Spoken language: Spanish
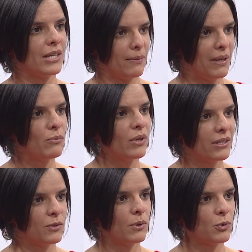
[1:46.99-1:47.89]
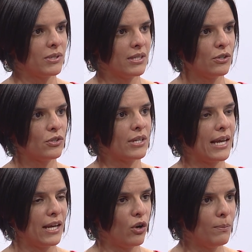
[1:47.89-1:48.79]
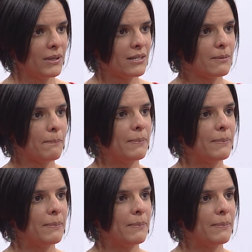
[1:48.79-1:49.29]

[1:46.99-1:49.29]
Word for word: dan más muertes por suicidios en hombres,